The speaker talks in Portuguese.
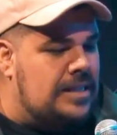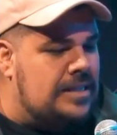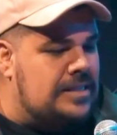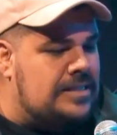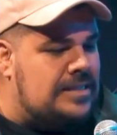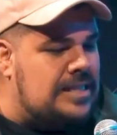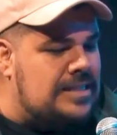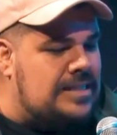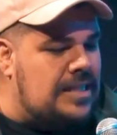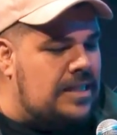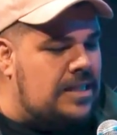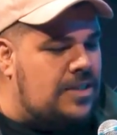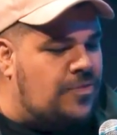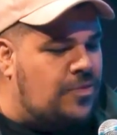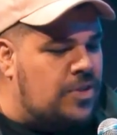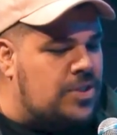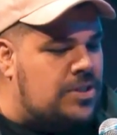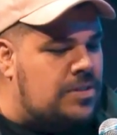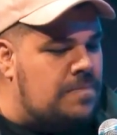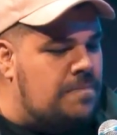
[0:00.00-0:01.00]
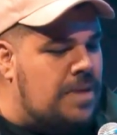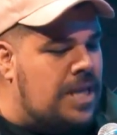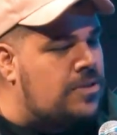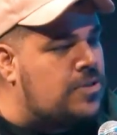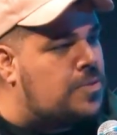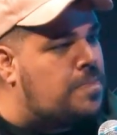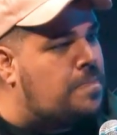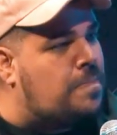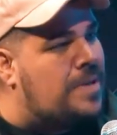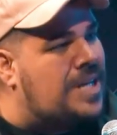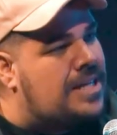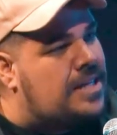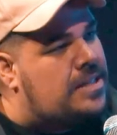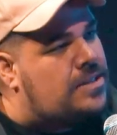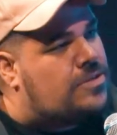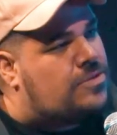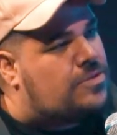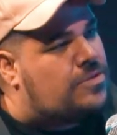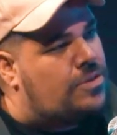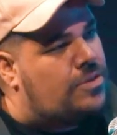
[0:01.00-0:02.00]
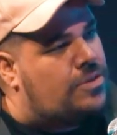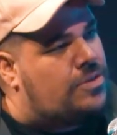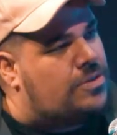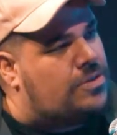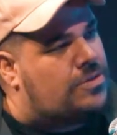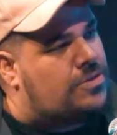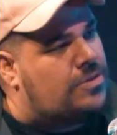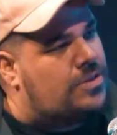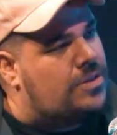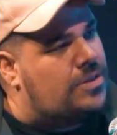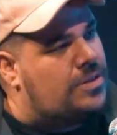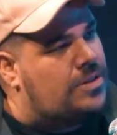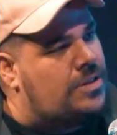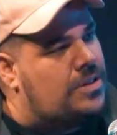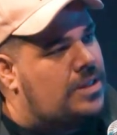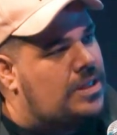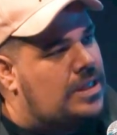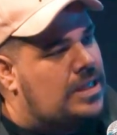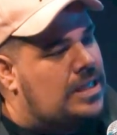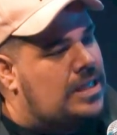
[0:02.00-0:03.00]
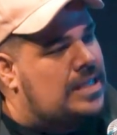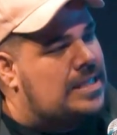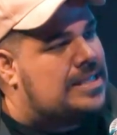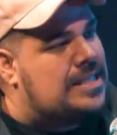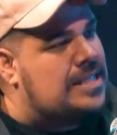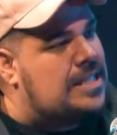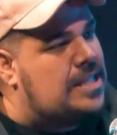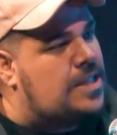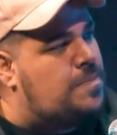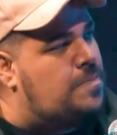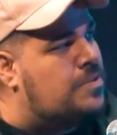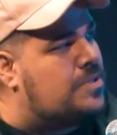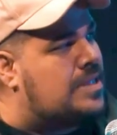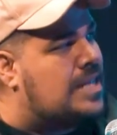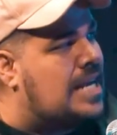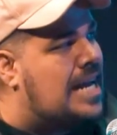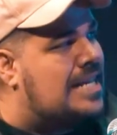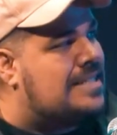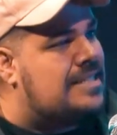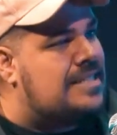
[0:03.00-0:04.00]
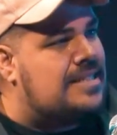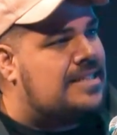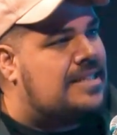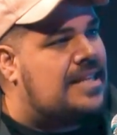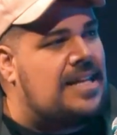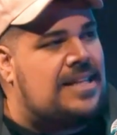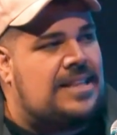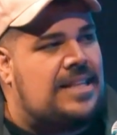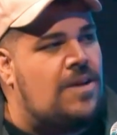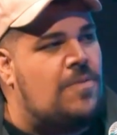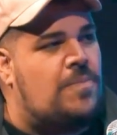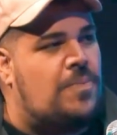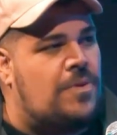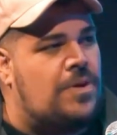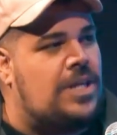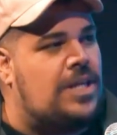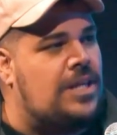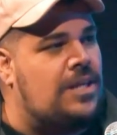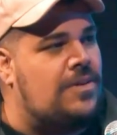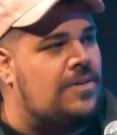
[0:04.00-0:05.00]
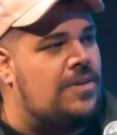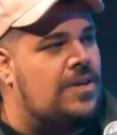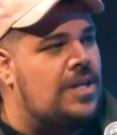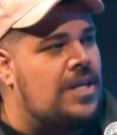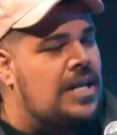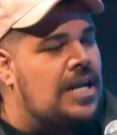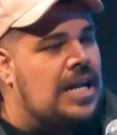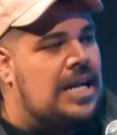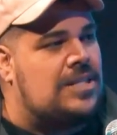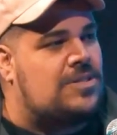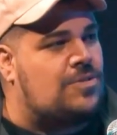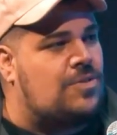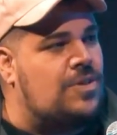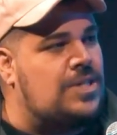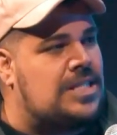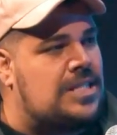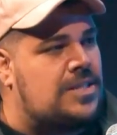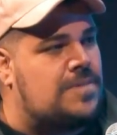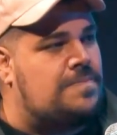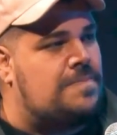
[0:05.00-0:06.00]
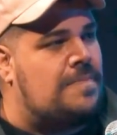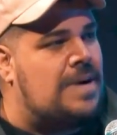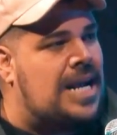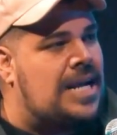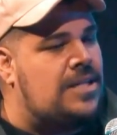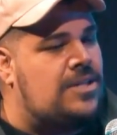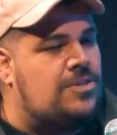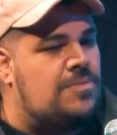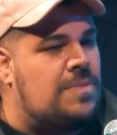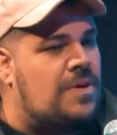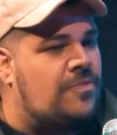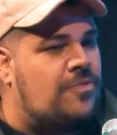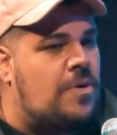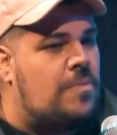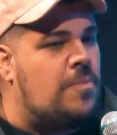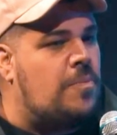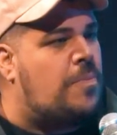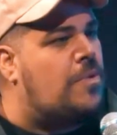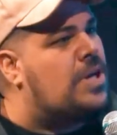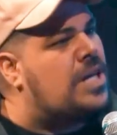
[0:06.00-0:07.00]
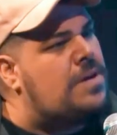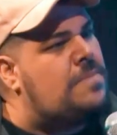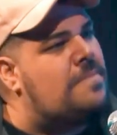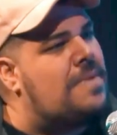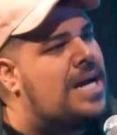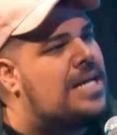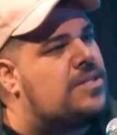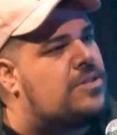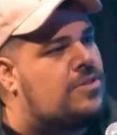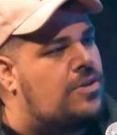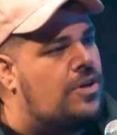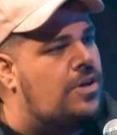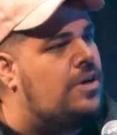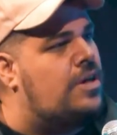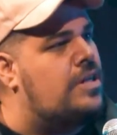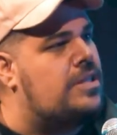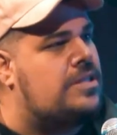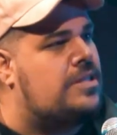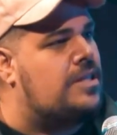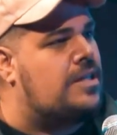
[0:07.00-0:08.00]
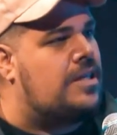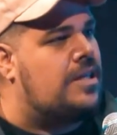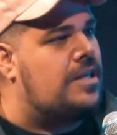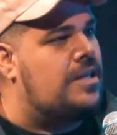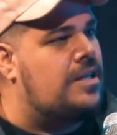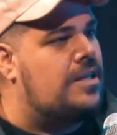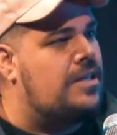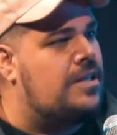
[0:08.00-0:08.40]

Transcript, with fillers: Se a gente fosse menos preguiçoso e se a gente buscasse entender um pouquinho as coisas de uma forma um pouquinho mais lógica,